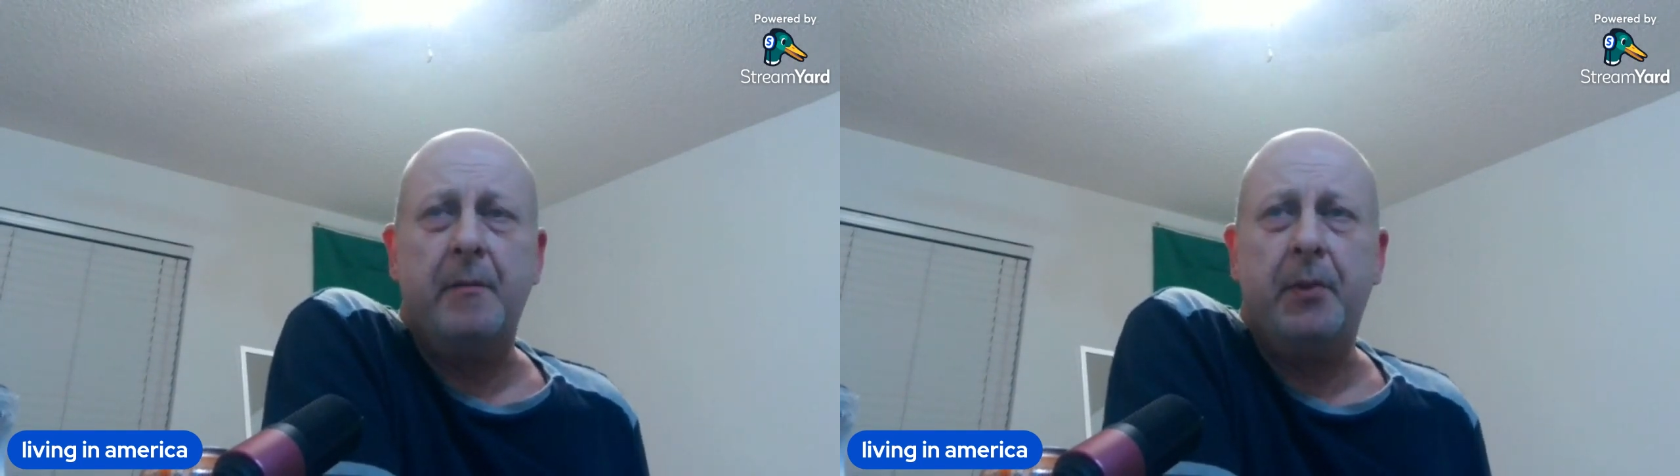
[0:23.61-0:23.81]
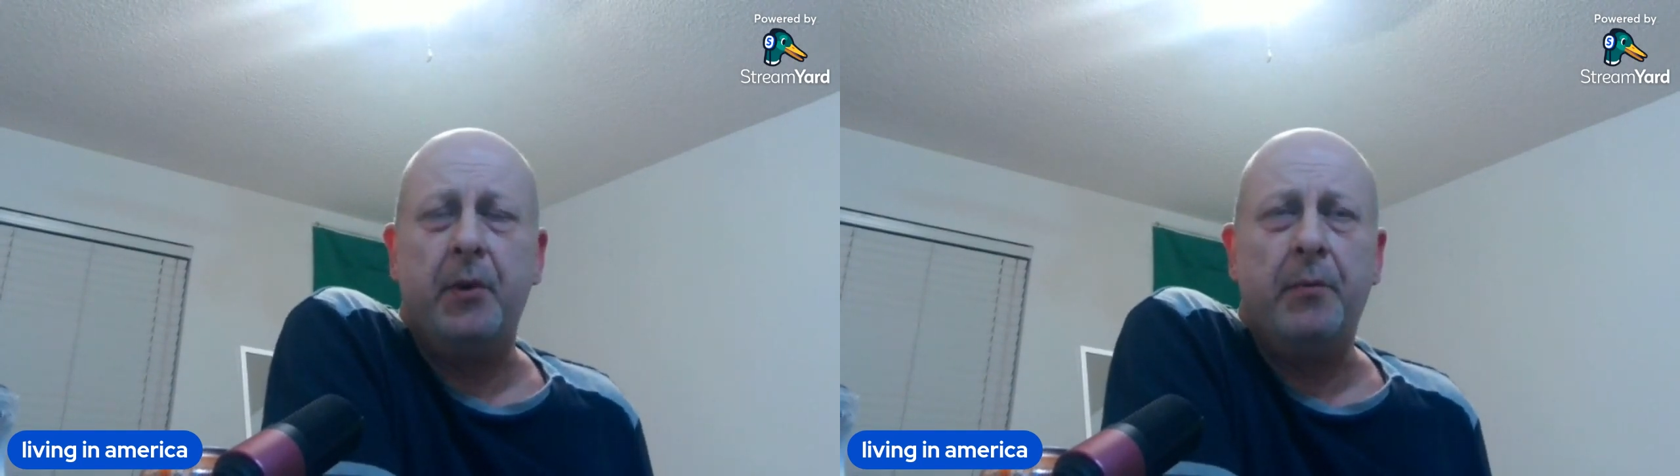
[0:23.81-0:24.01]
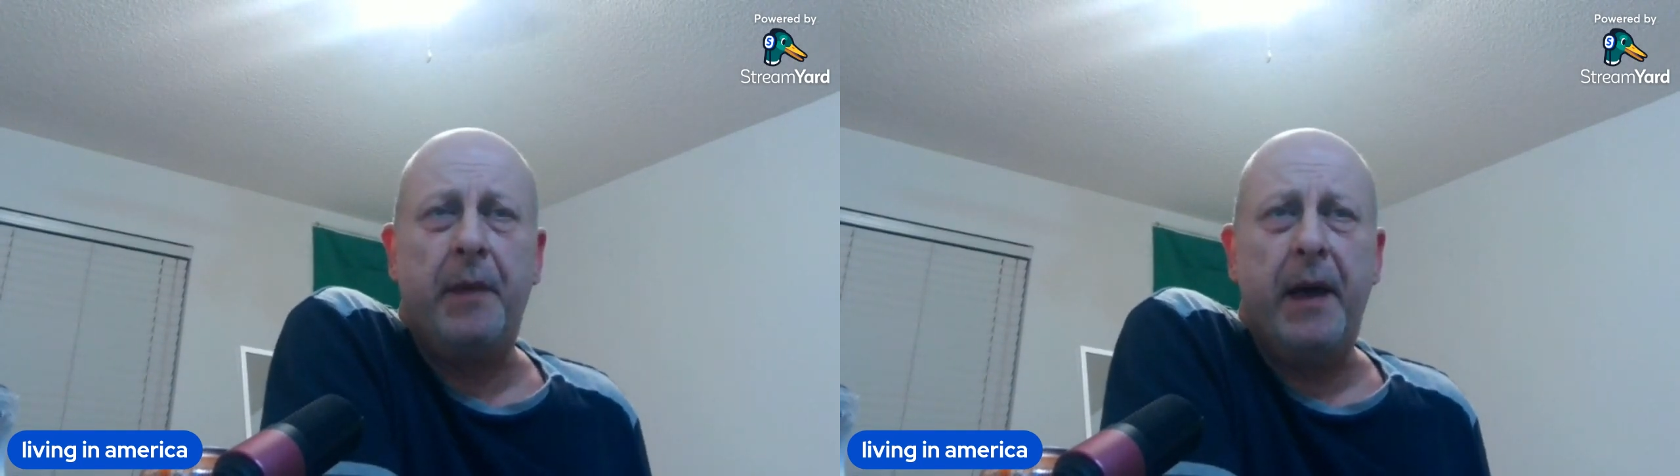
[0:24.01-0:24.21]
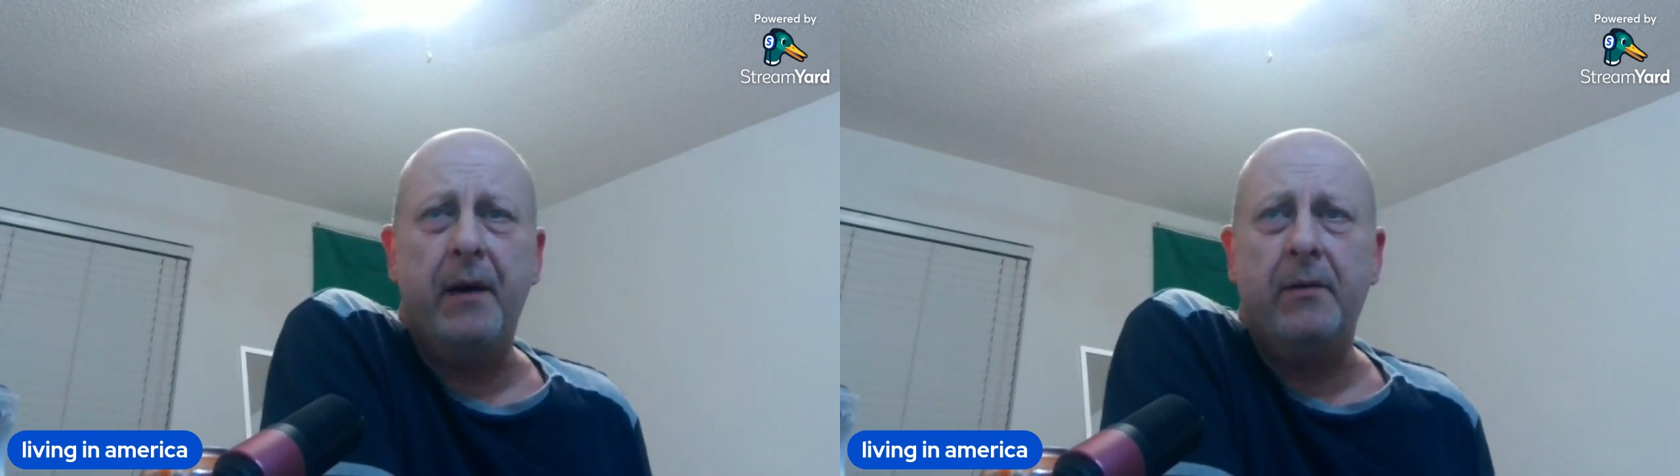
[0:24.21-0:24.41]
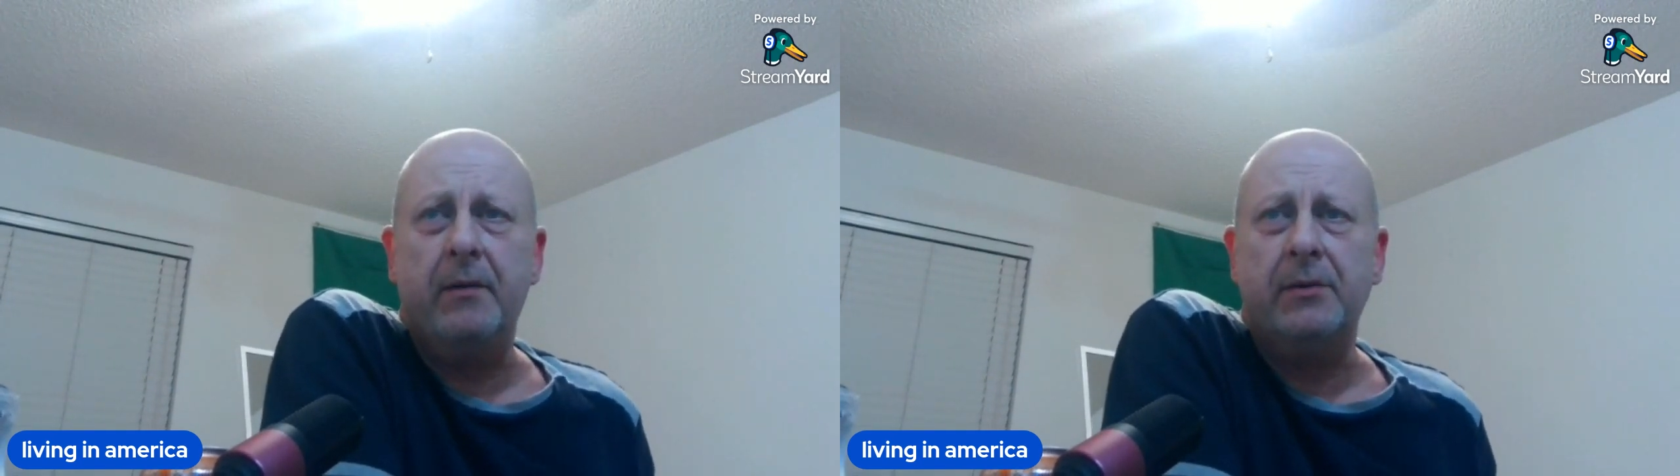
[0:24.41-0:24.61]
campo
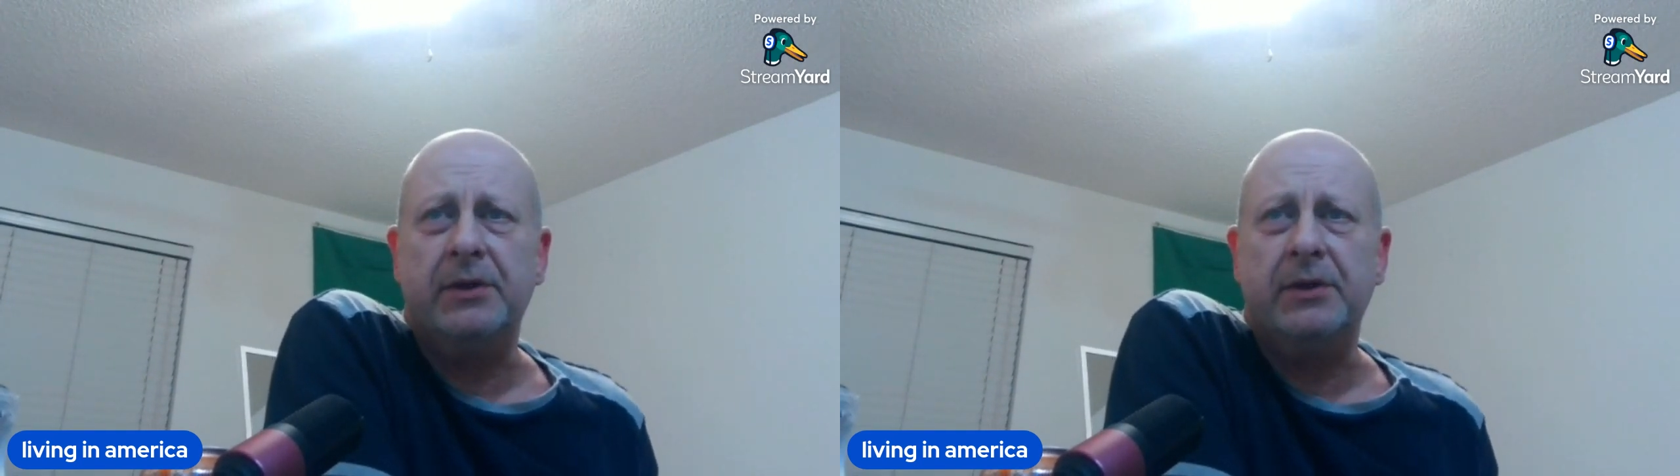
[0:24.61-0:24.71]
europeo